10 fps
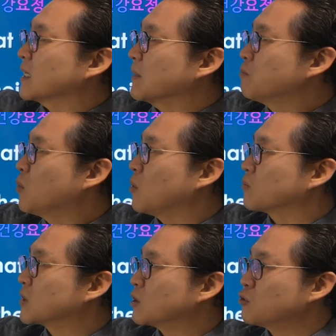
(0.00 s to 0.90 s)

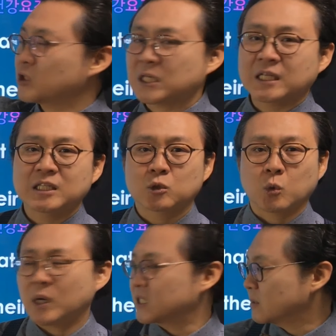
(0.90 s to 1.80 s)
잇몸, 치주질환이
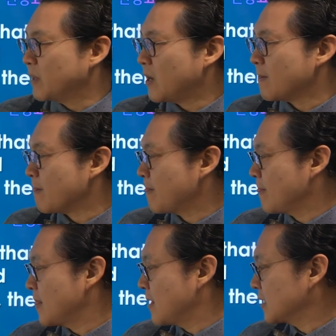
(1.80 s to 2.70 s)
좋아지면
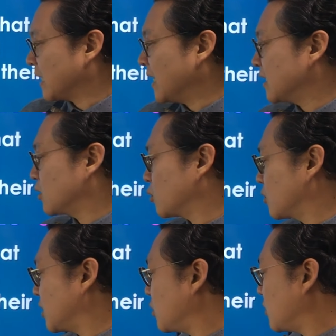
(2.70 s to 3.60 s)
잘
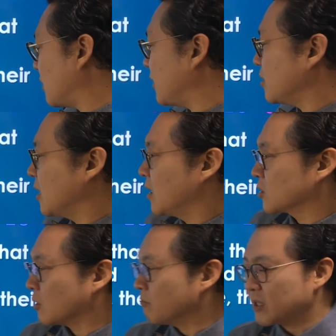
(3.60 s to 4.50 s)
치료되면
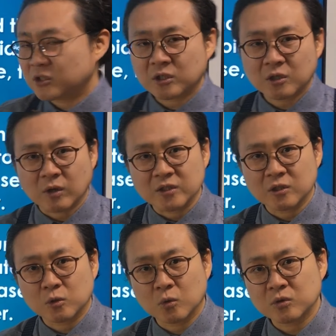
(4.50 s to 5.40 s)
전반적인
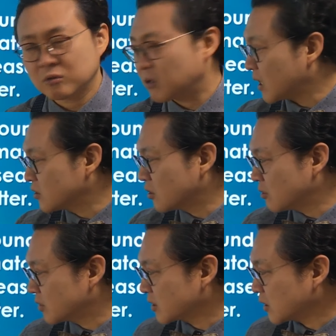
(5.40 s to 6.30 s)
관절 통증과
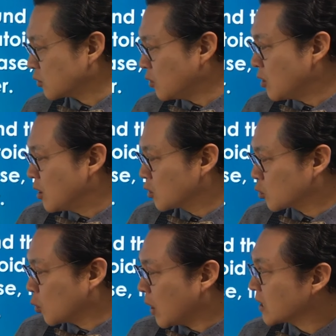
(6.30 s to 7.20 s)
관절염 증상도
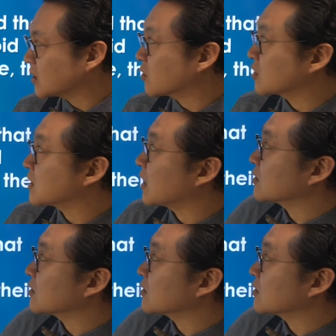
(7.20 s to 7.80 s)
좋아지는 것이다.